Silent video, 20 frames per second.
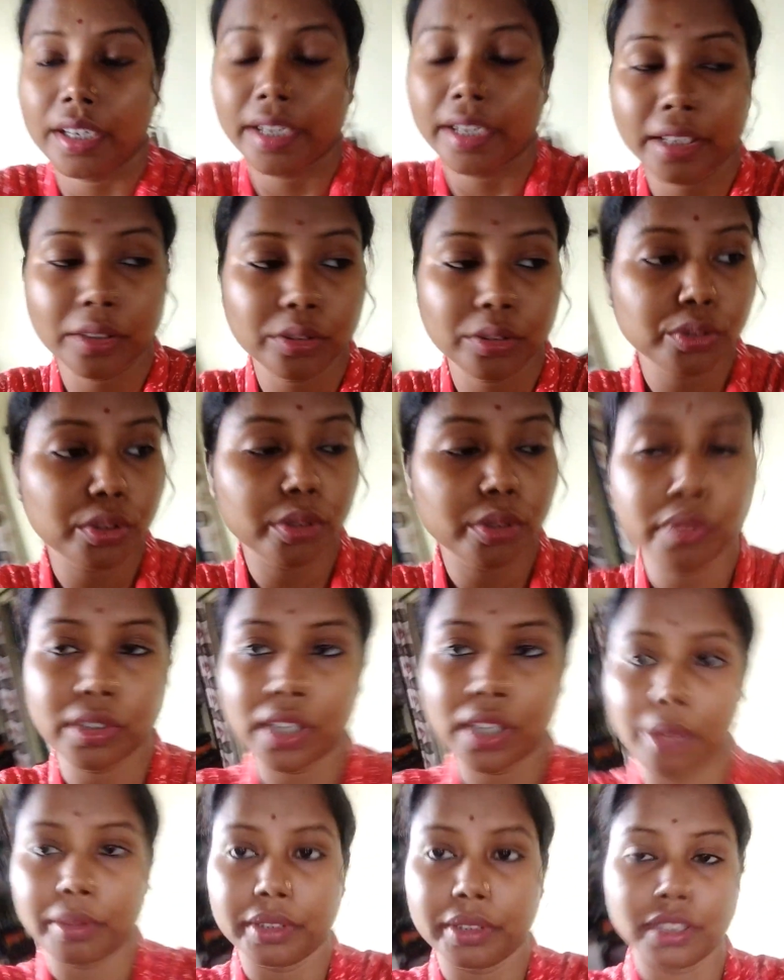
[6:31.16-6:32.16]
আর এখন করব
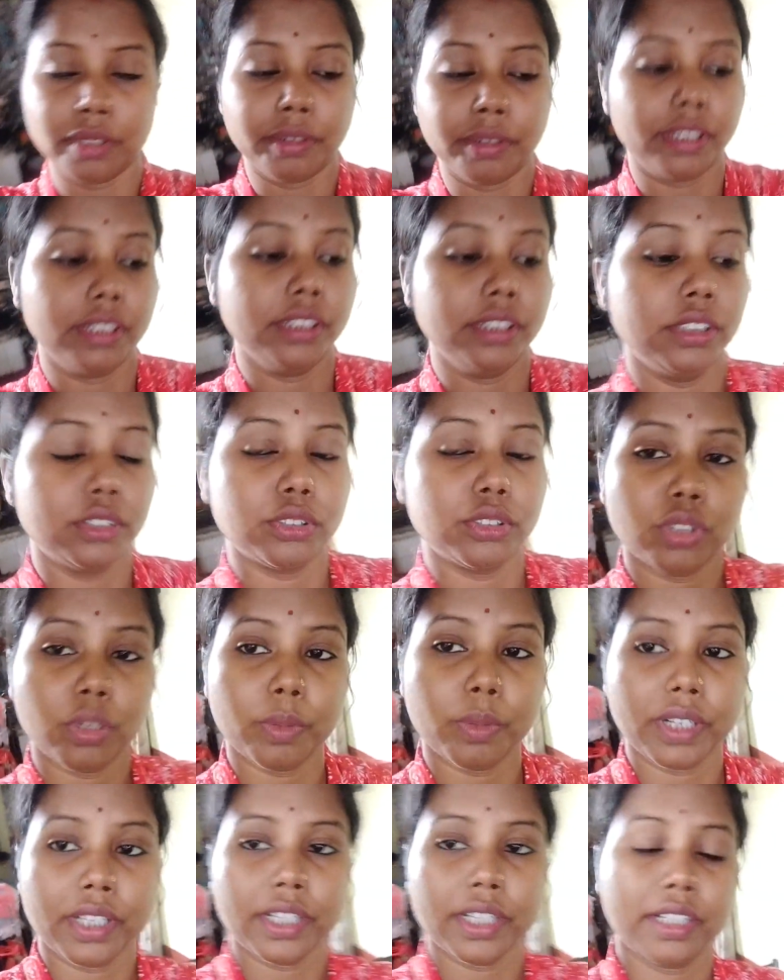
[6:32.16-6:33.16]
খাওয়া দাওয়া
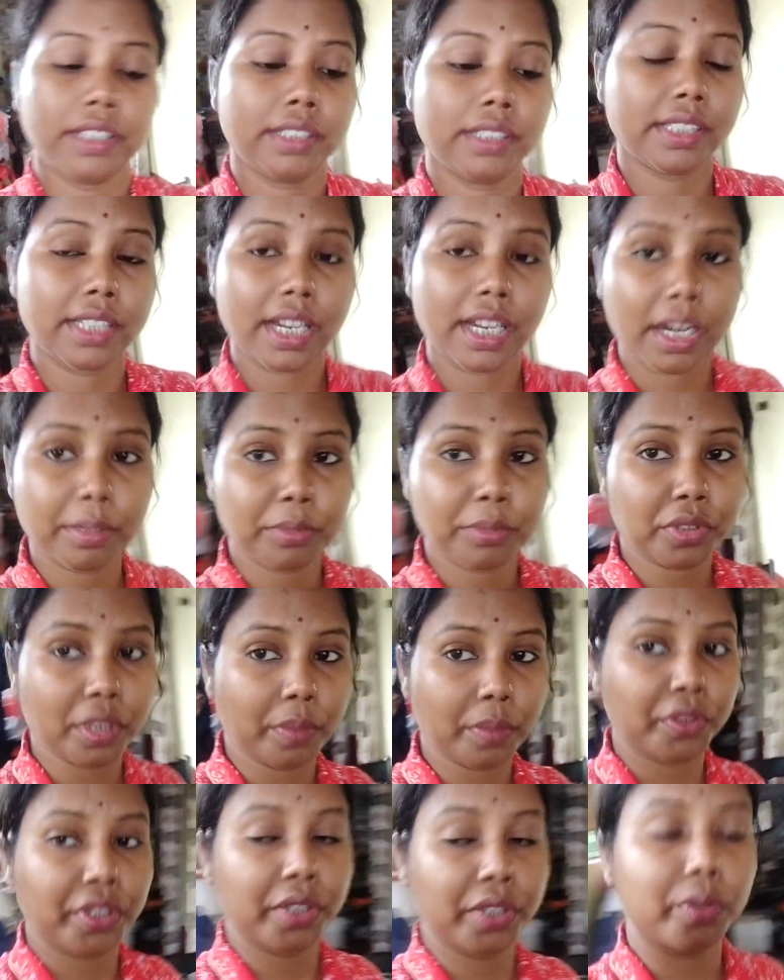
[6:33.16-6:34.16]
সবারই স্নান
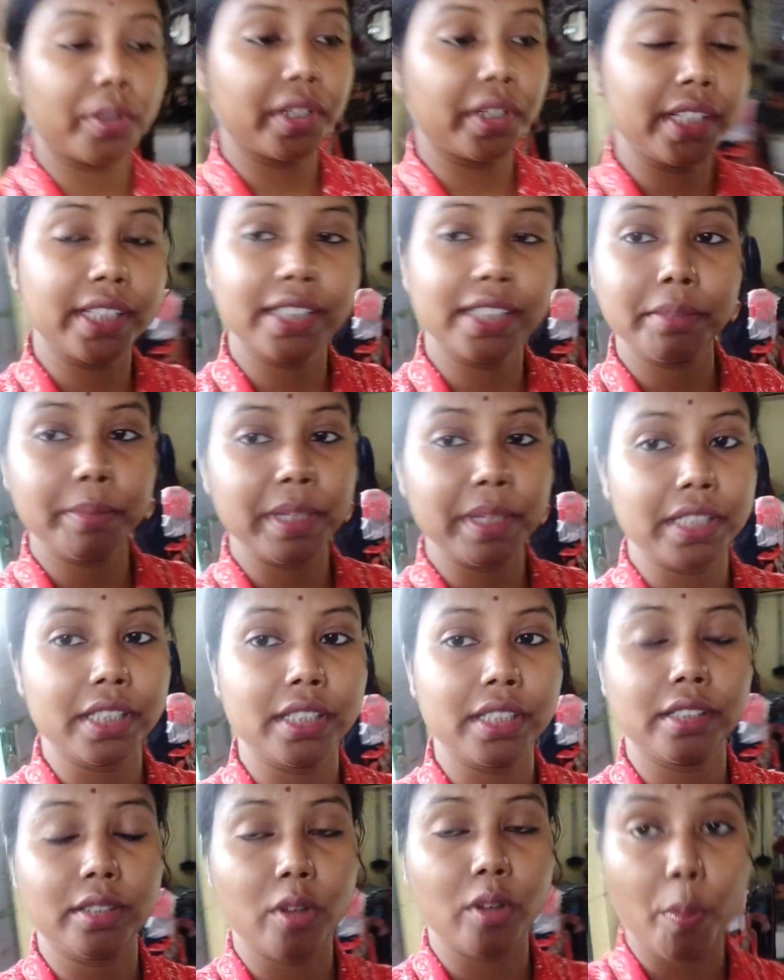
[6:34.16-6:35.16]
মোটামুটি করে নিয়েছি
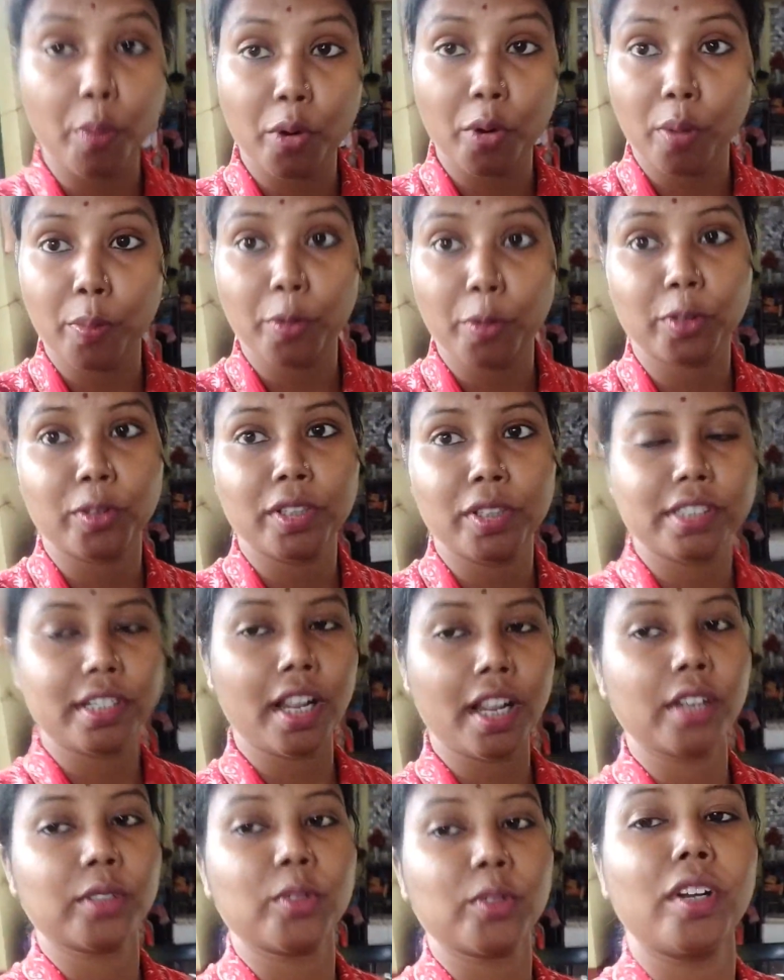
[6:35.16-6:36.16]
বেশি হপর হপর করে
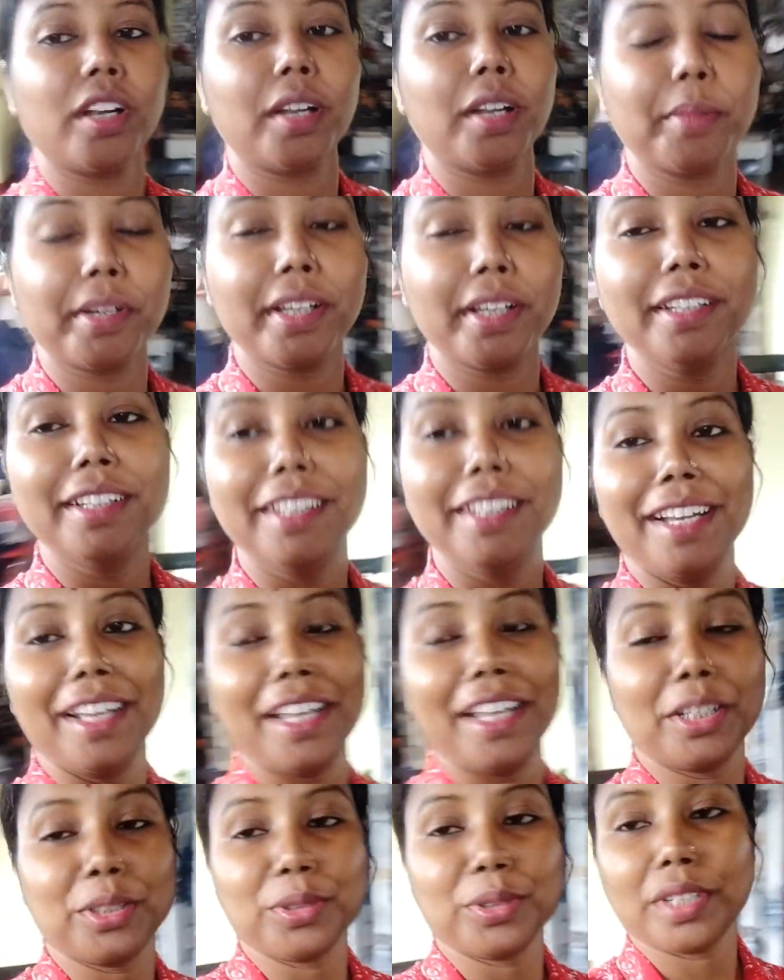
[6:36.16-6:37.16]
স্নান করলাম না
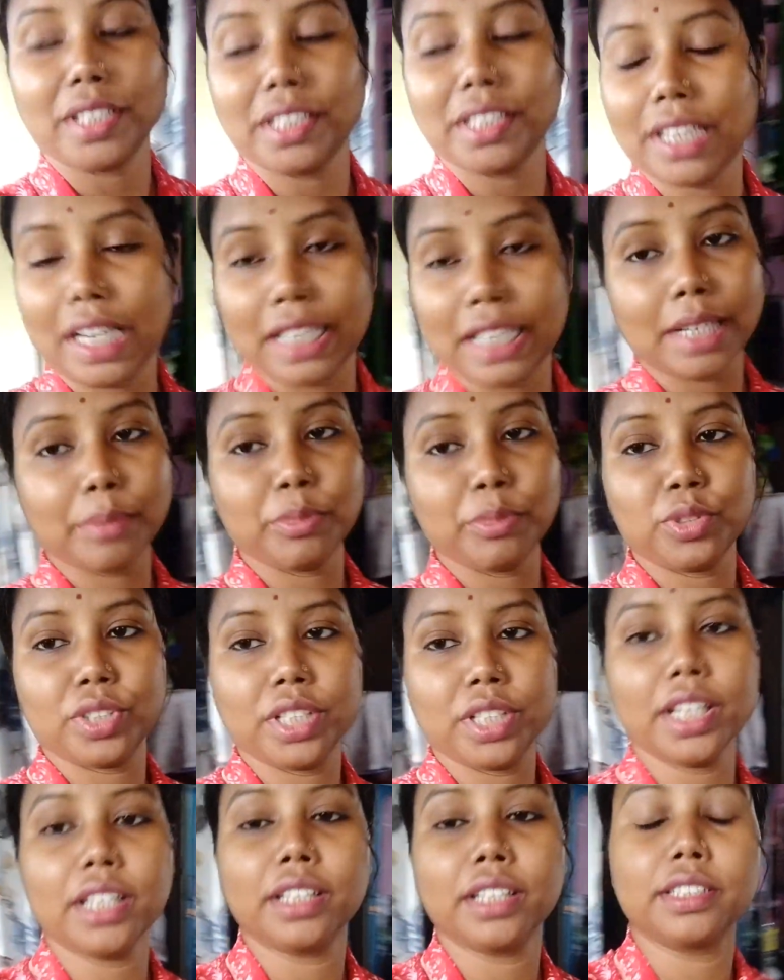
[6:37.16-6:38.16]
একটুখানি গাটা
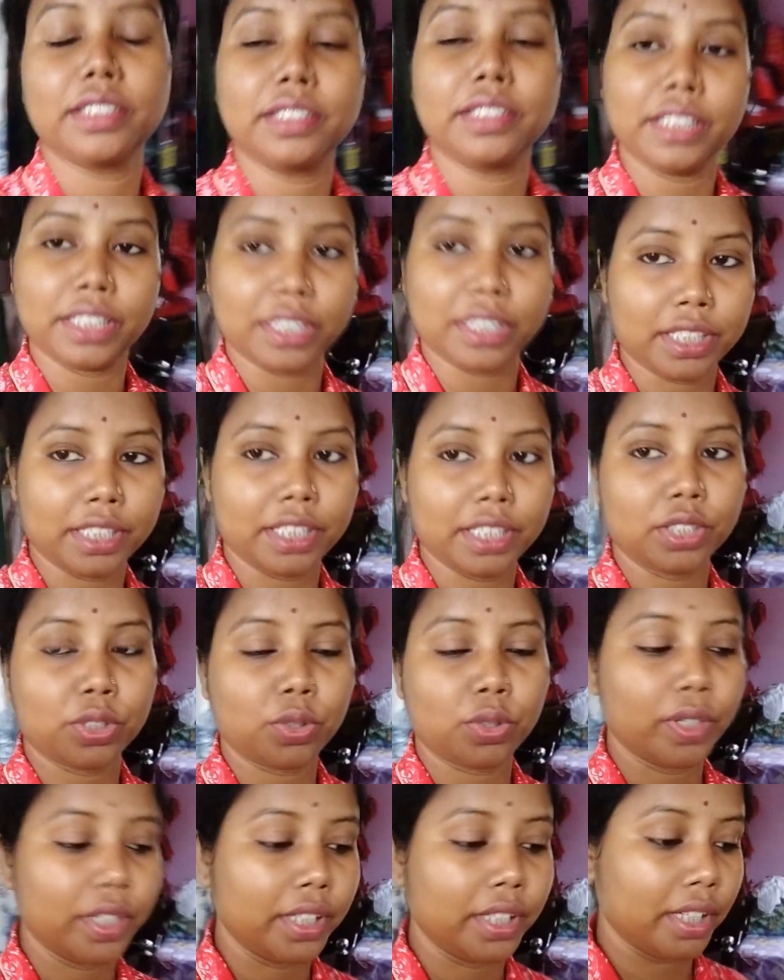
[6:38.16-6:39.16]
মুছে ড্রেসটা চেঞ্জ
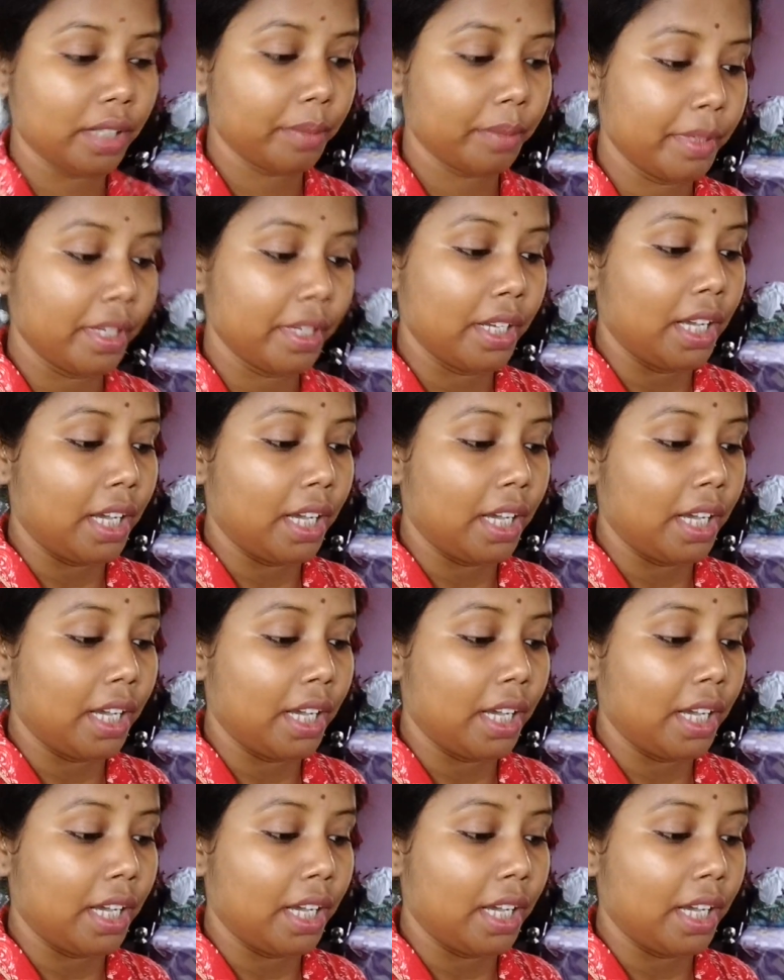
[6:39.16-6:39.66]
করে নিলাম